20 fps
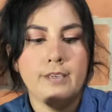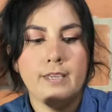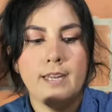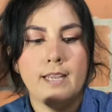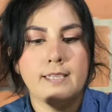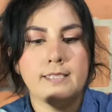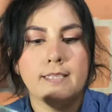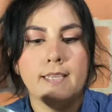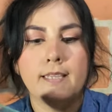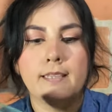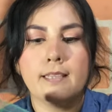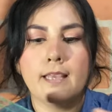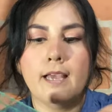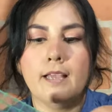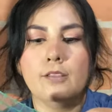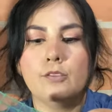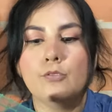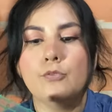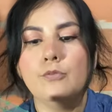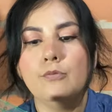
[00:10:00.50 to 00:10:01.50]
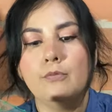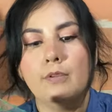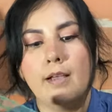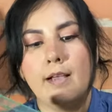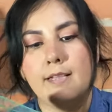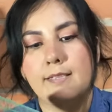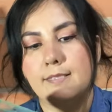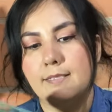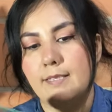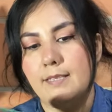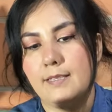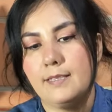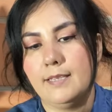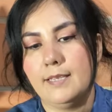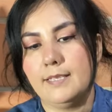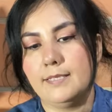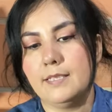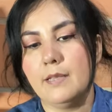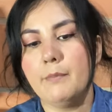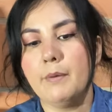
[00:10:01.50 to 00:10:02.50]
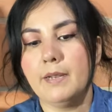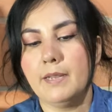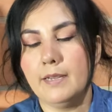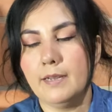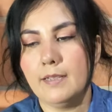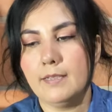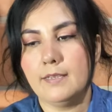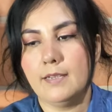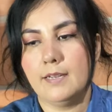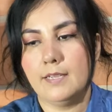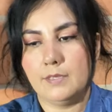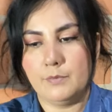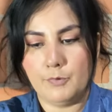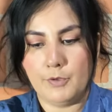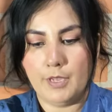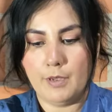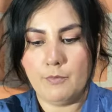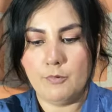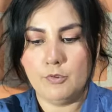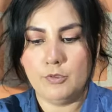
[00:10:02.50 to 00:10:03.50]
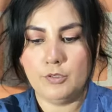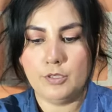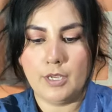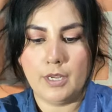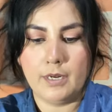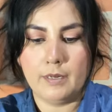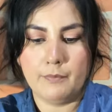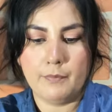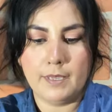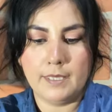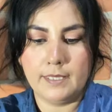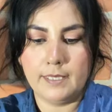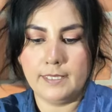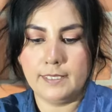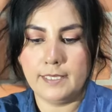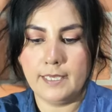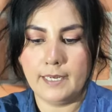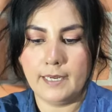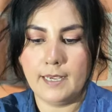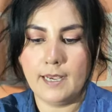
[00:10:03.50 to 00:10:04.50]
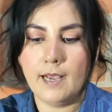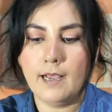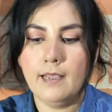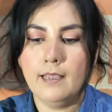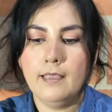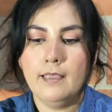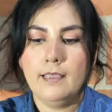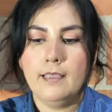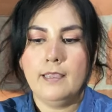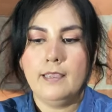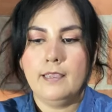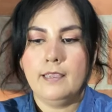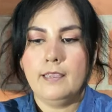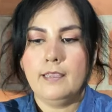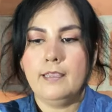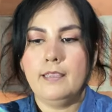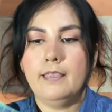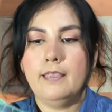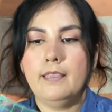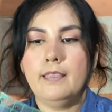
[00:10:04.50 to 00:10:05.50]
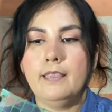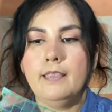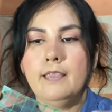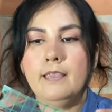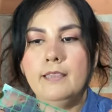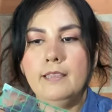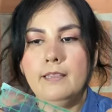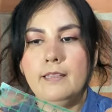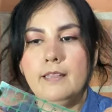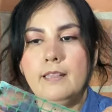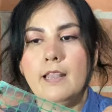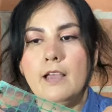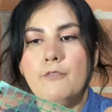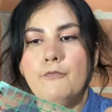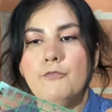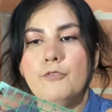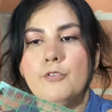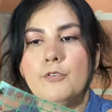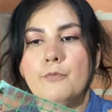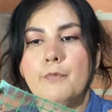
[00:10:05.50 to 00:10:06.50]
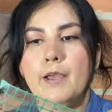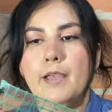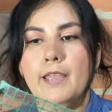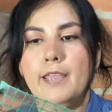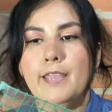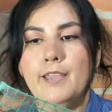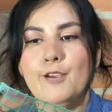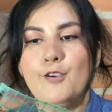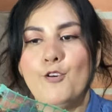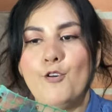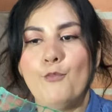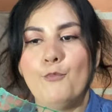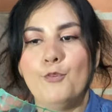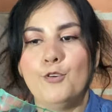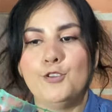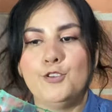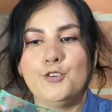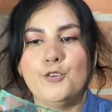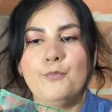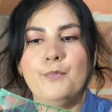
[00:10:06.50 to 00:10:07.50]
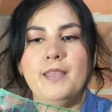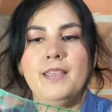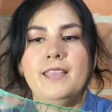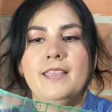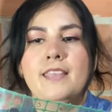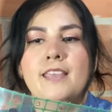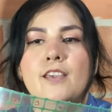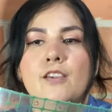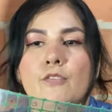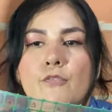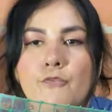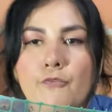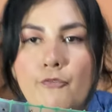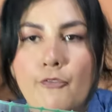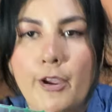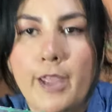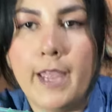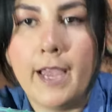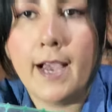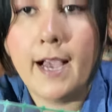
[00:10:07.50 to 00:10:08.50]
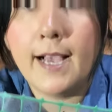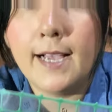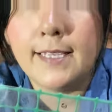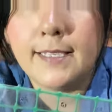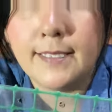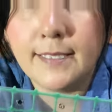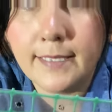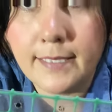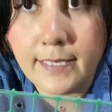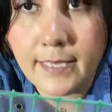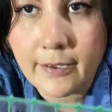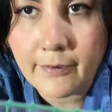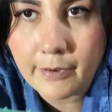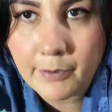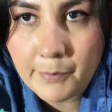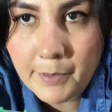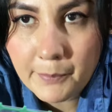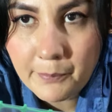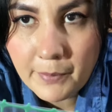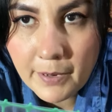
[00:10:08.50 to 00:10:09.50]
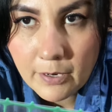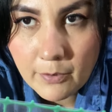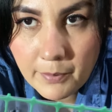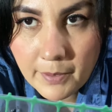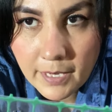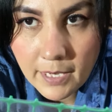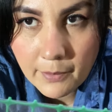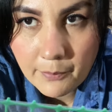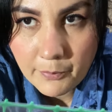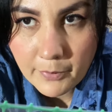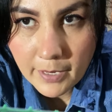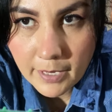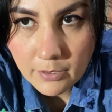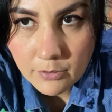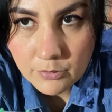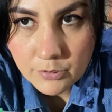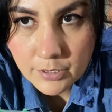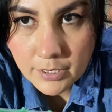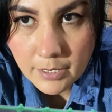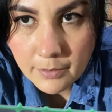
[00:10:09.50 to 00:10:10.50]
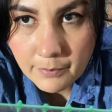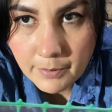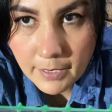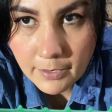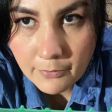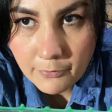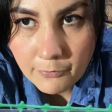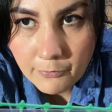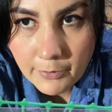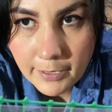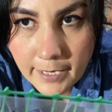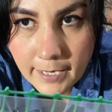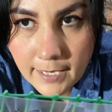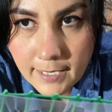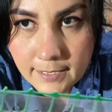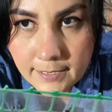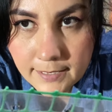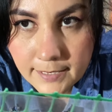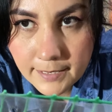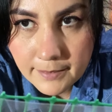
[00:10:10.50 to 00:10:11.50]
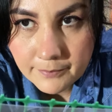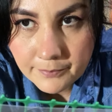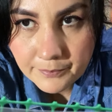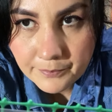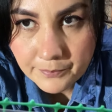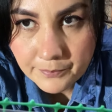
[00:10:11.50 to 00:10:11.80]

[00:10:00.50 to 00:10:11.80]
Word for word: del acetato, así de esta manera, ya les voy a mostrar más de cerca. Y la forma en como yo me guié fue así. A ver, me paro para que puedan observar. Fue así.